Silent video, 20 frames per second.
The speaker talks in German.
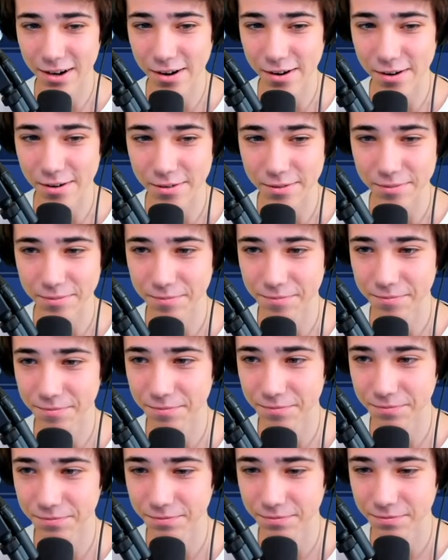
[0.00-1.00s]

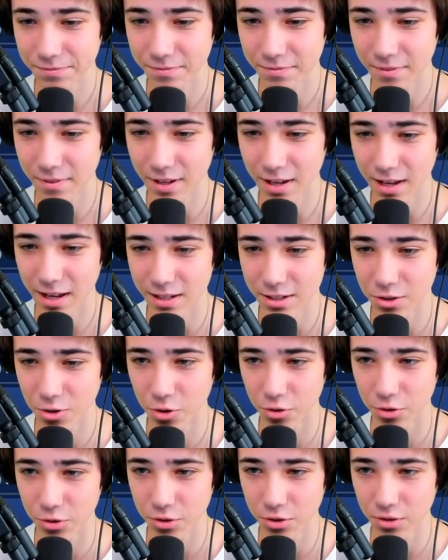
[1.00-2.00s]
Ähm. Ja, also
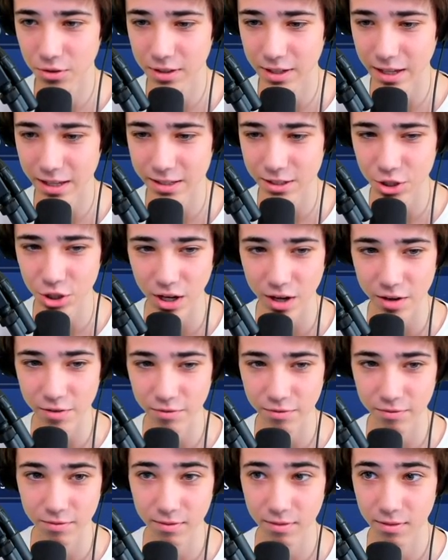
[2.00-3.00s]

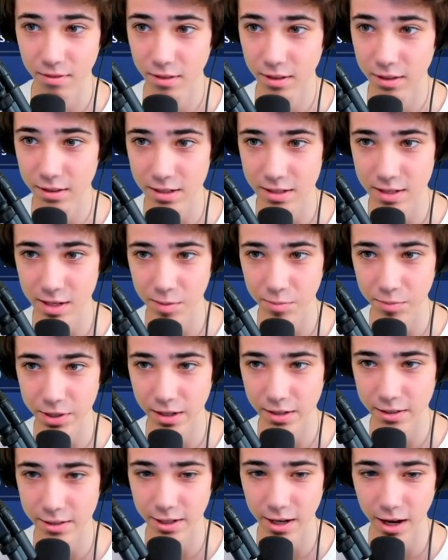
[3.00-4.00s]
Kondensstreifen interessieren mich
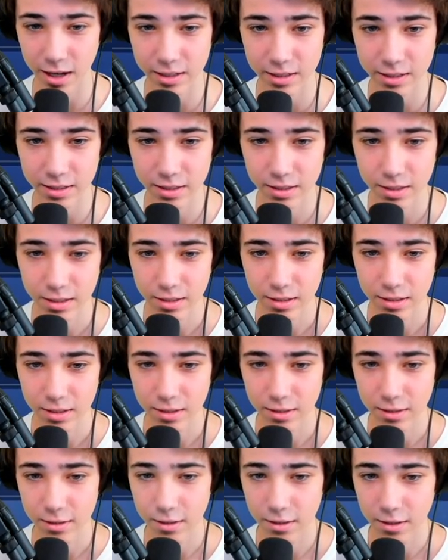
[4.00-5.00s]
eigentlich gar nicht.
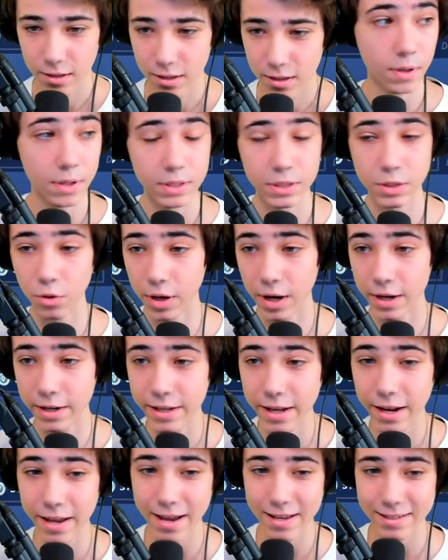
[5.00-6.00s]
So, dann
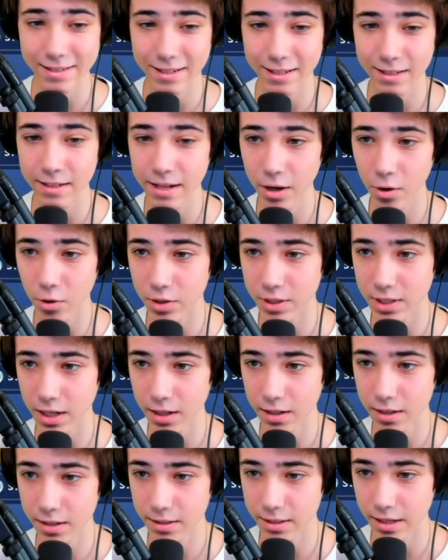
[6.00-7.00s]
hier der erste
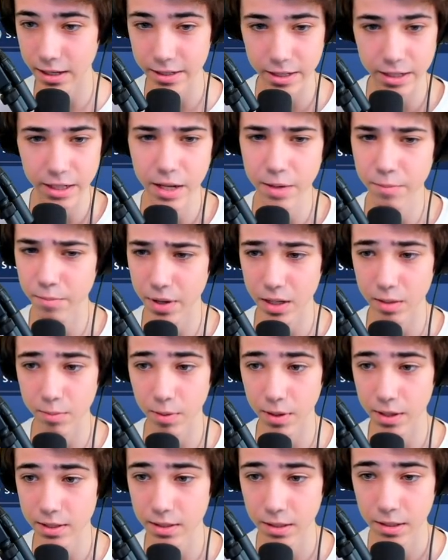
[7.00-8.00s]
T-Rucksack. Ist eigentlich in jedem Battle
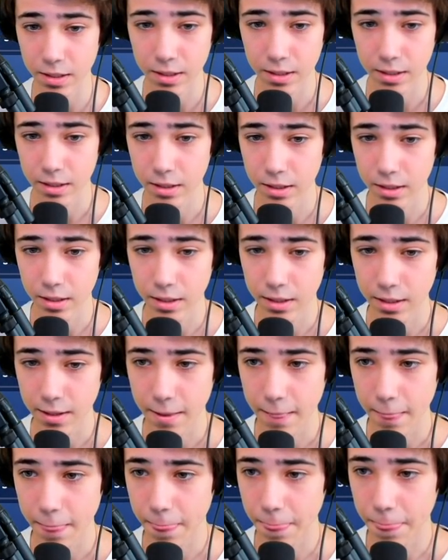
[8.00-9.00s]
Pass.
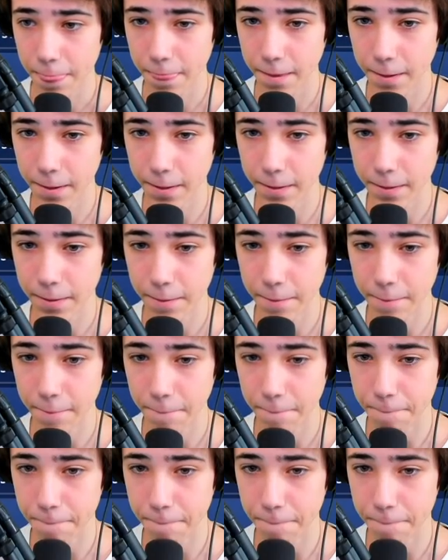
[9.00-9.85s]
Dann.